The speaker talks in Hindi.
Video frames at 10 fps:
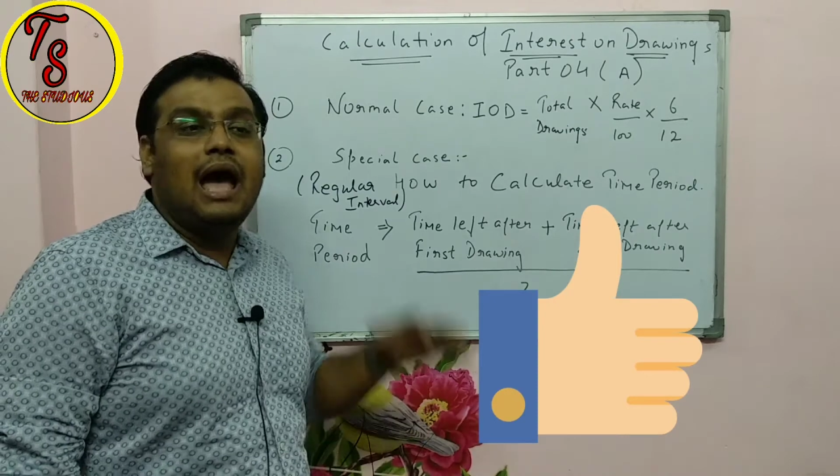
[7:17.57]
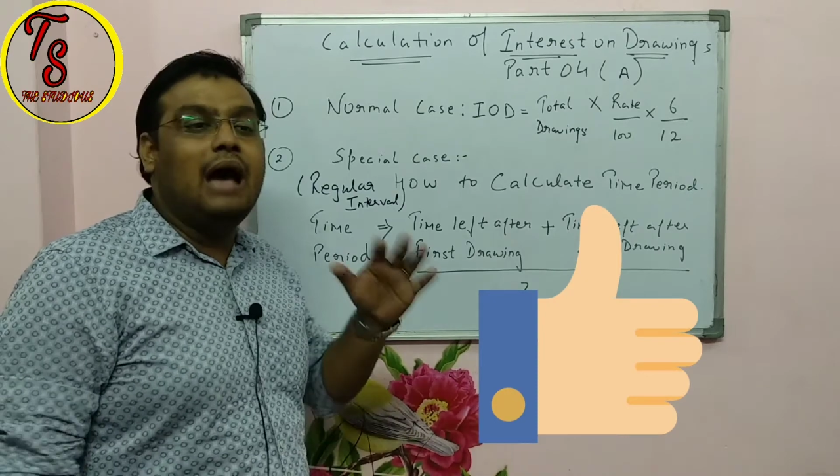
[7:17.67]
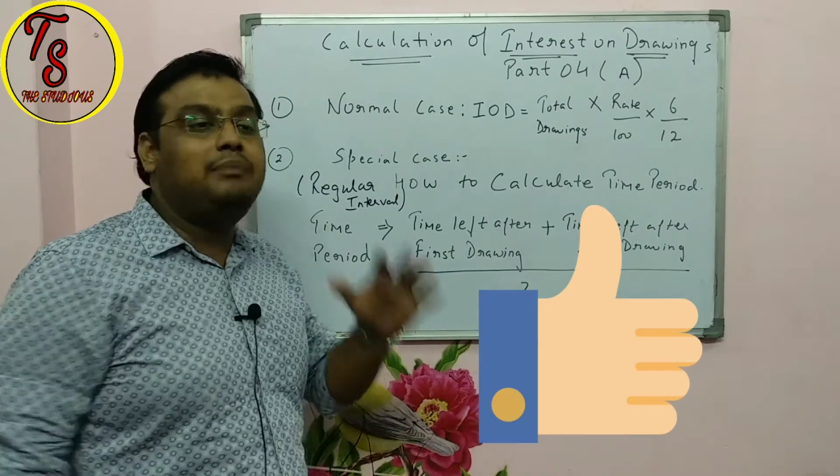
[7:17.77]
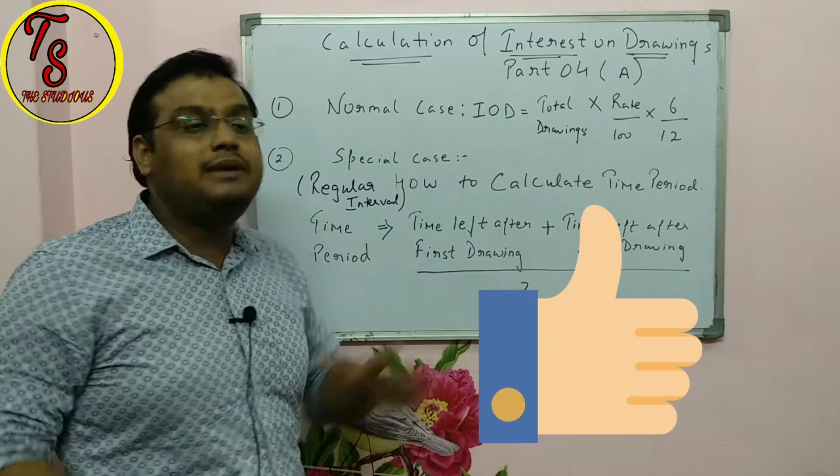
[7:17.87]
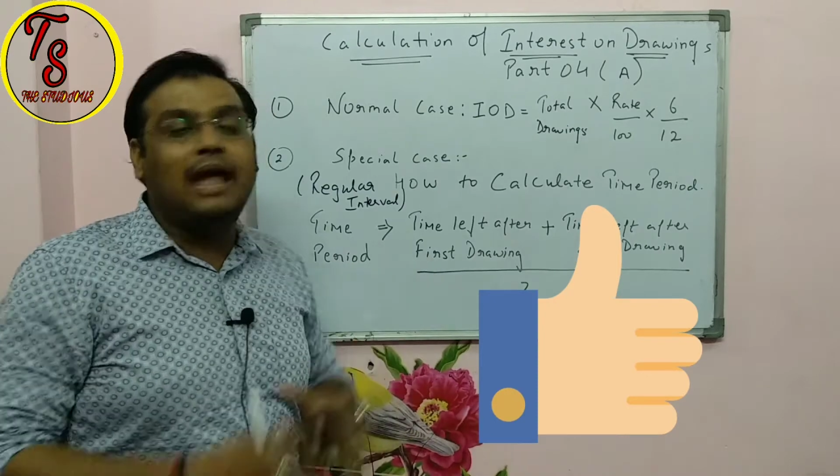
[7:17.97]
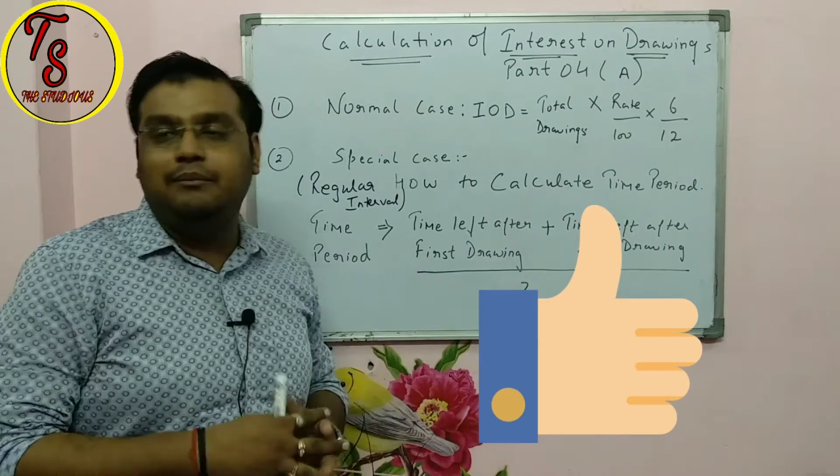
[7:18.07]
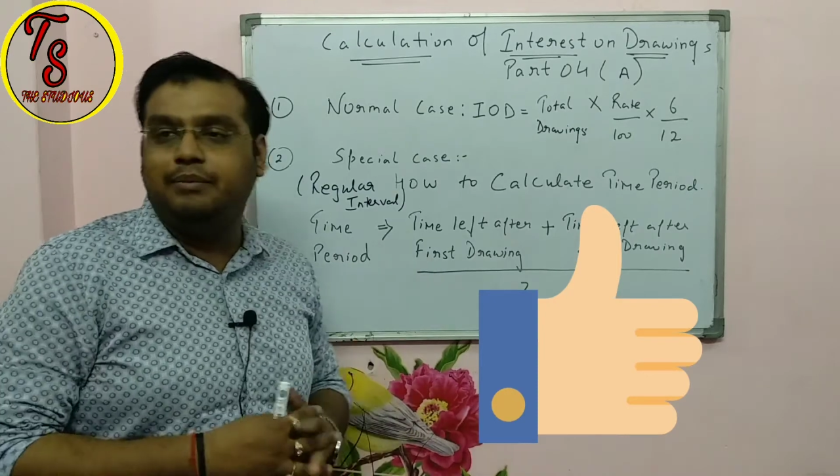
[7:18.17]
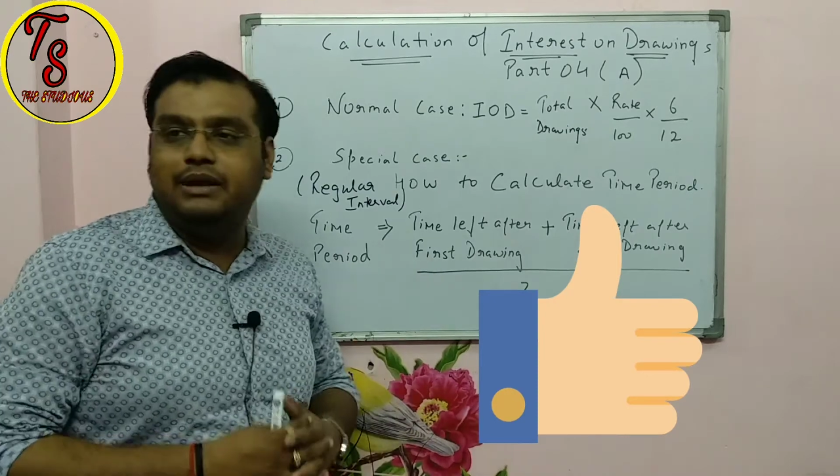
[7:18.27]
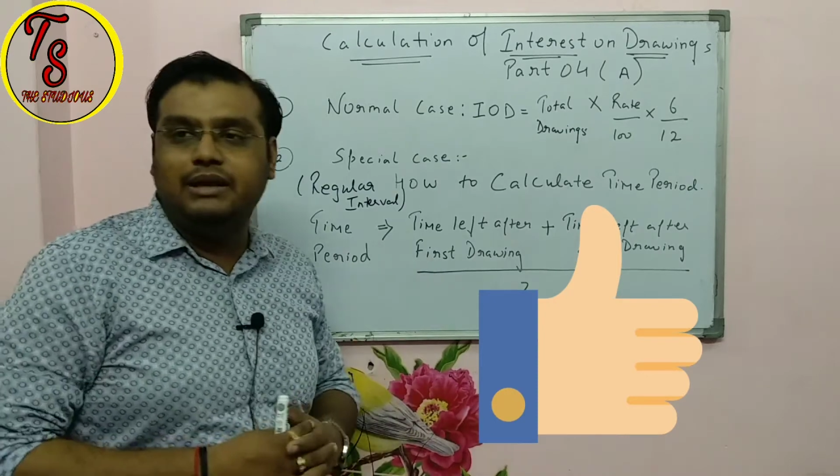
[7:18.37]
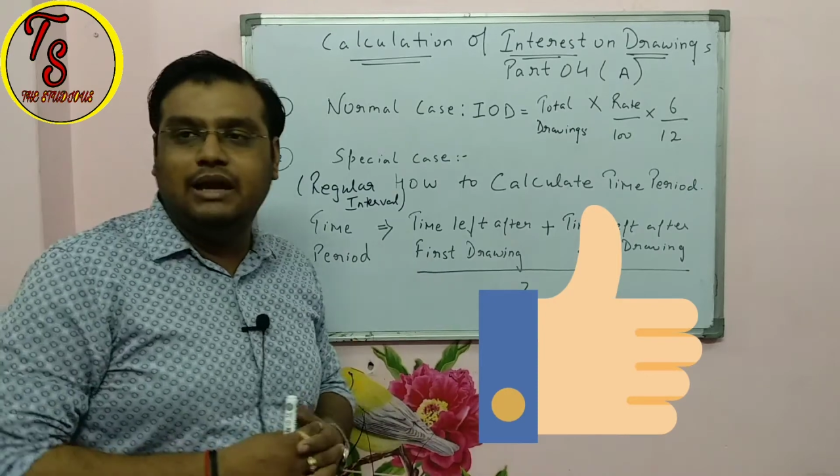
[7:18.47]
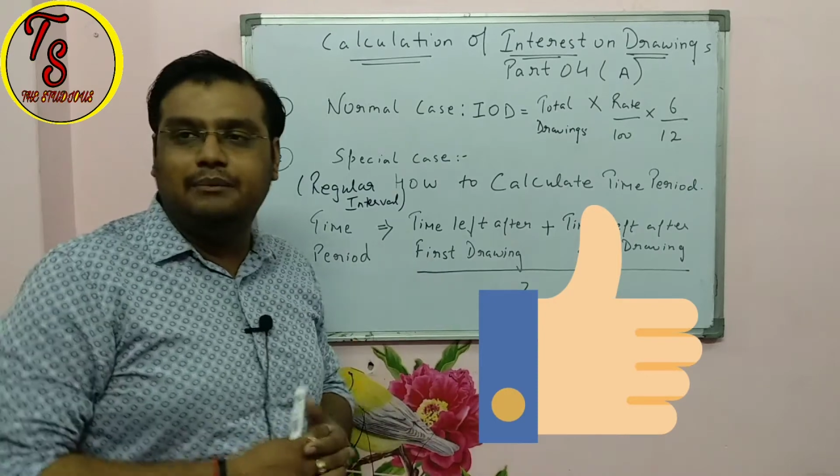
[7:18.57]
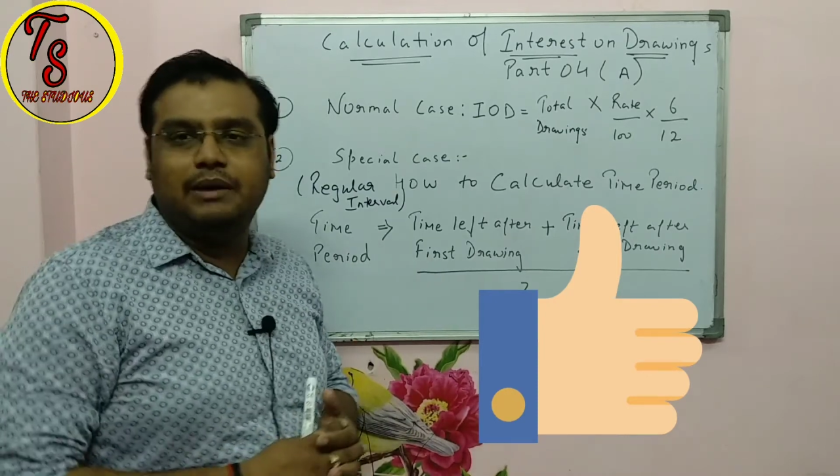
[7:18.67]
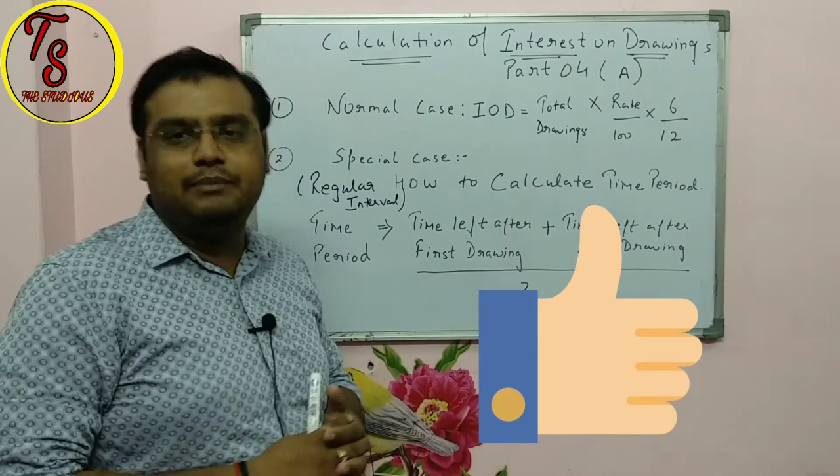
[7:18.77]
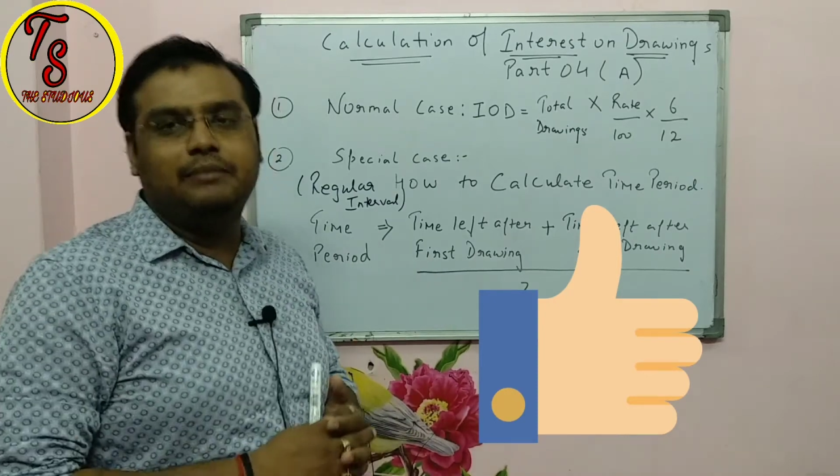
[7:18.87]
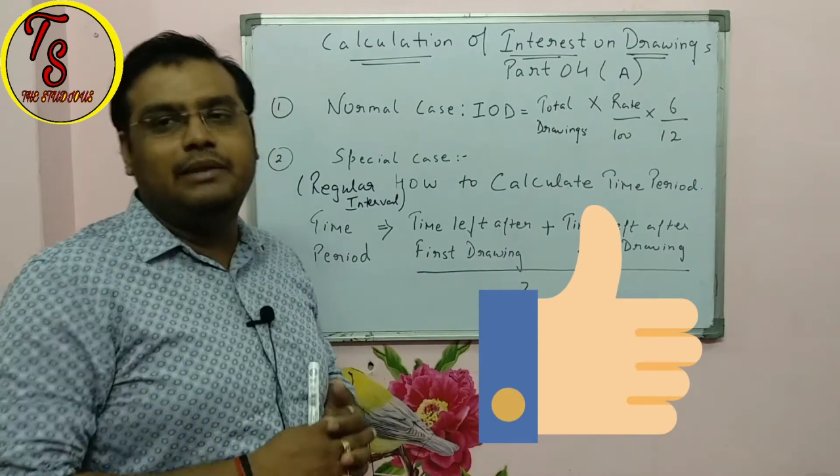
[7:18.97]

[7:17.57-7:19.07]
अब टाइम पीरियड यहाँ पे आपको